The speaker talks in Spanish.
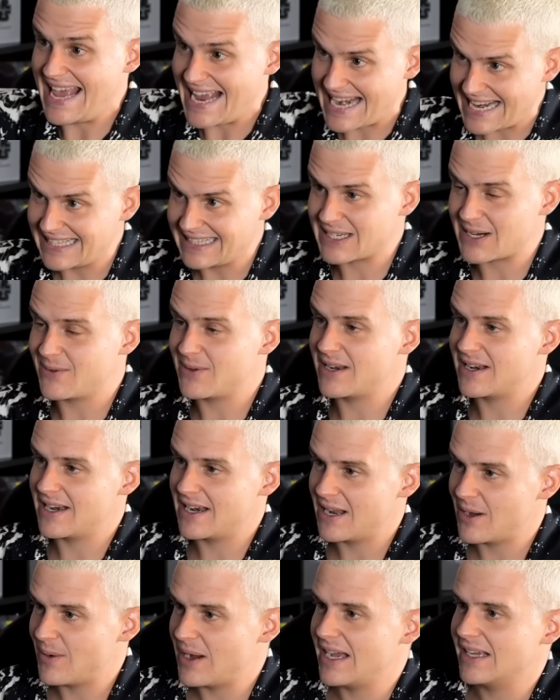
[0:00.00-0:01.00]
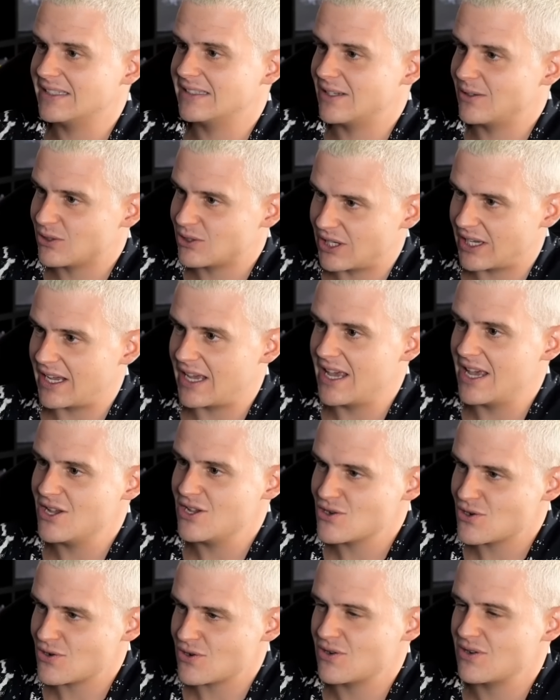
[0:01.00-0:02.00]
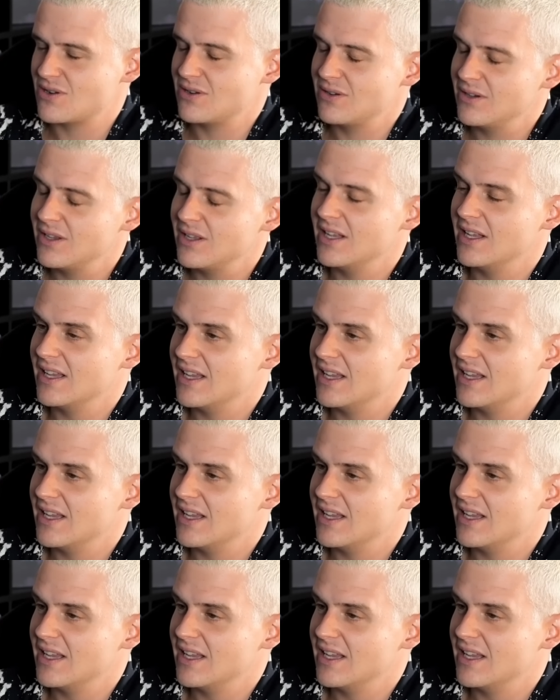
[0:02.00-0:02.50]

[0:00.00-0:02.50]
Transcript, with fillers: él entra bien en la base, no sé qué, yo no.